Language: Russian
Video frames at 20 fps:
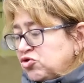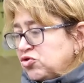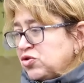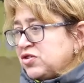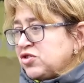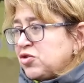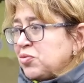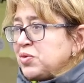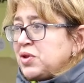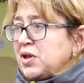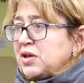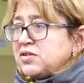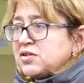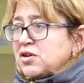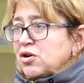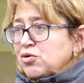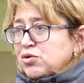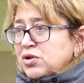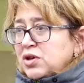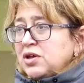що у нас
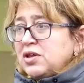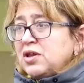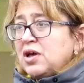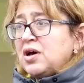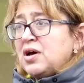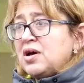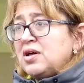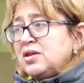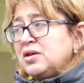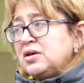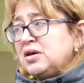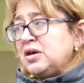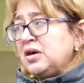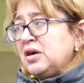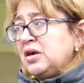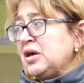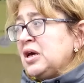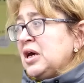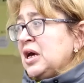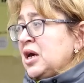комендантська година, але
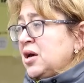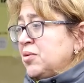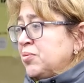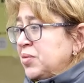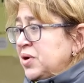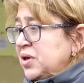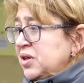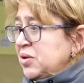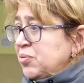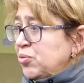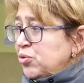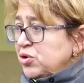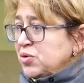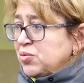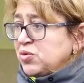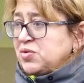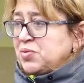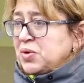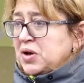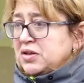і ми не
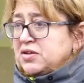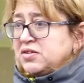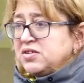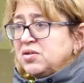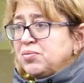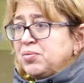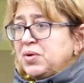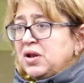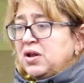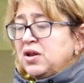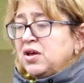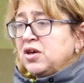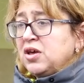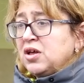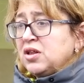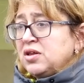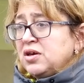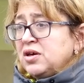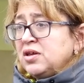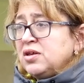будемо збиратися біля
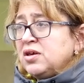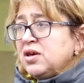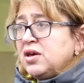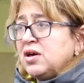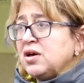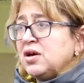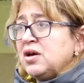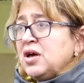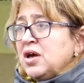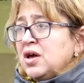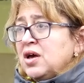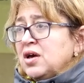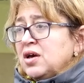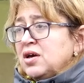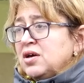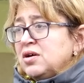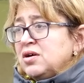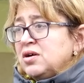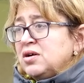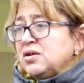ялинки,
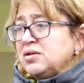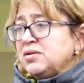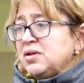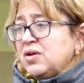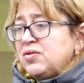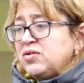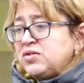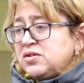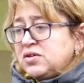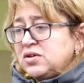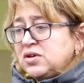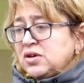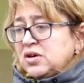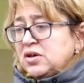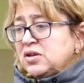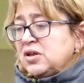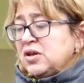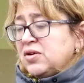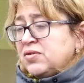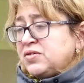навіть
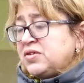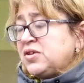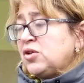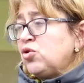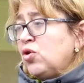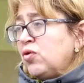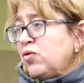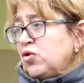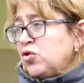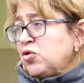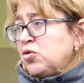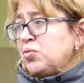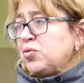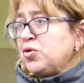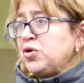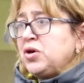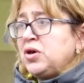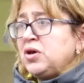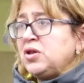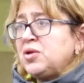її не
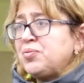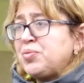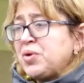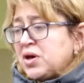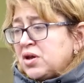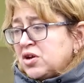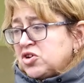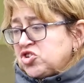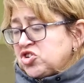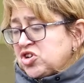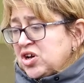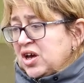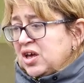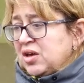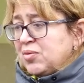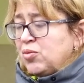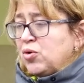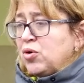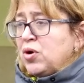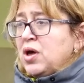встановлюємо і не
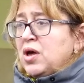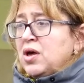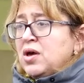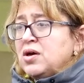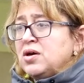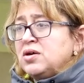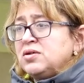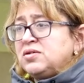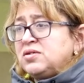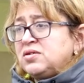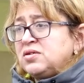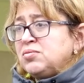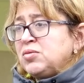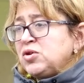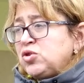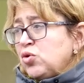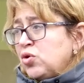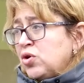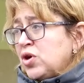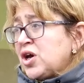прикрашаємо з
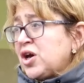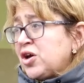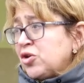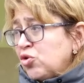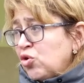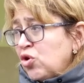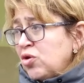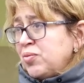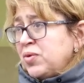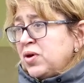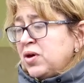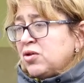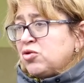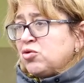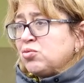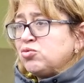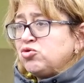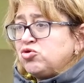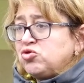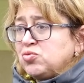метою економії,
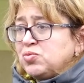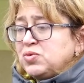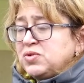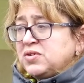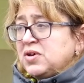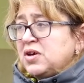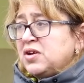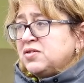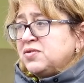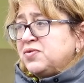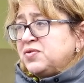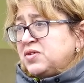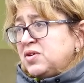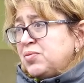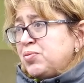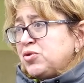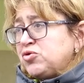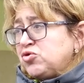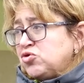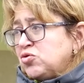тому що ми зараз
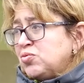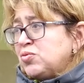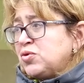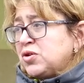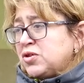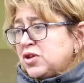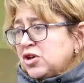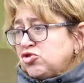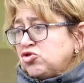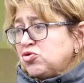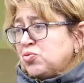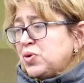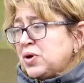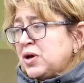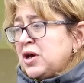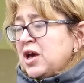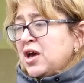всі працюємо на те, щоб